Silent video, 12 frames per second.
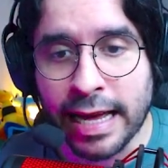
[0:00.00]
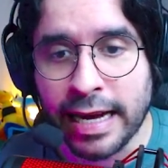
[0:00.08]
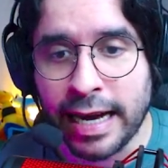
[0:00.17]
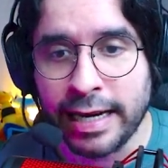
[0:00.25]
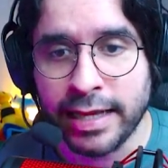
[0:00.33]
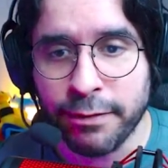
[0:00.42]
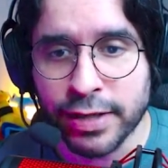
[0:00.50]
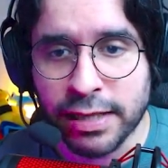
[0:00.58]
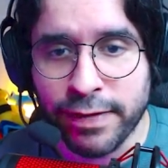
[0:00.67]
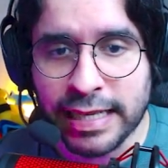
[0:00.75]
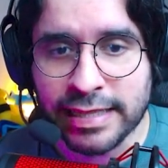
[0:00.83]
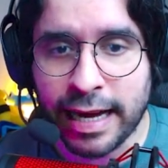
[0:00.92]
cara Então você
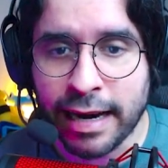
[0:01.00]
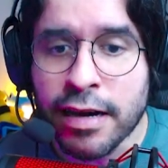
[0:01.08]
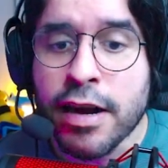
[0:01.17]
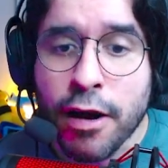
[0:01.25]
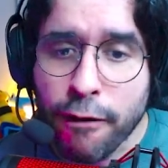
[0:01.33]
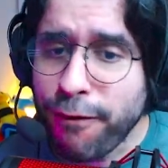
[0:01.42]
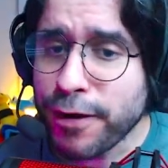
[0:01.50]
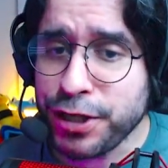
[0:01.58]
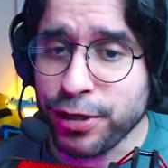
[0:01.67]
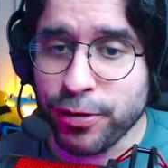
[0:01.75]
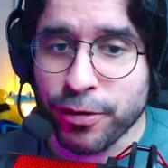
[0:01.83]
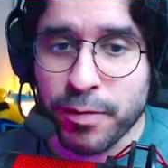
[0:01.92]
vai estar
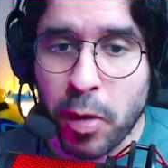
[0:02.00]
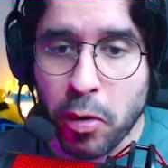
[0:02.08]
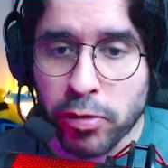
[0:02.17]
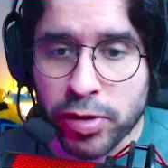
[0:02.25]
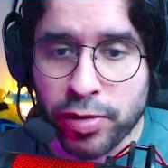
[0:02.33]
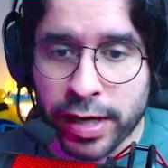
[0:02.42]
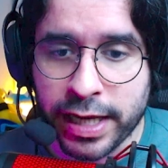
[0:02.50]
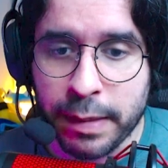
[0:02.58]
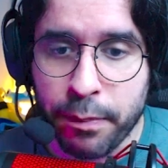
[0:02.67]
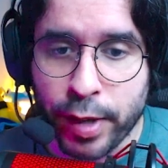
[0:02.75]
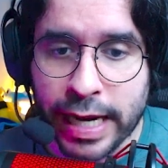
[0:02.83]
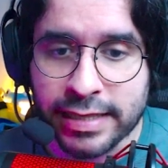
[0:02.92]
fugindo do monstro aqui
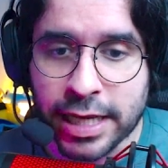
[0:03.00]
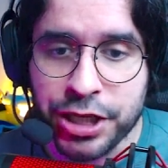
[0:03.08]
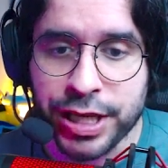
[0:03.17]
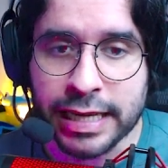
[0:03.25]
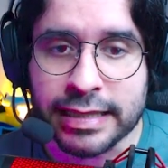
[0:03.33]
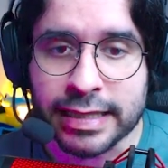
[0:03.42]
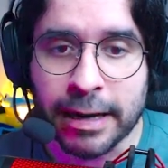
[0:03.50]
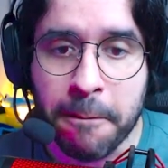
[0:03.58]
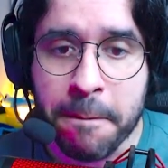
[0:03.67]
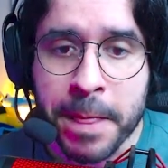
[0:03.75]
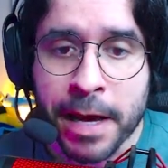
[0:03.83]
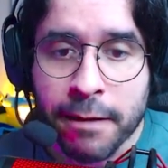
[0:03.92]
por essa direção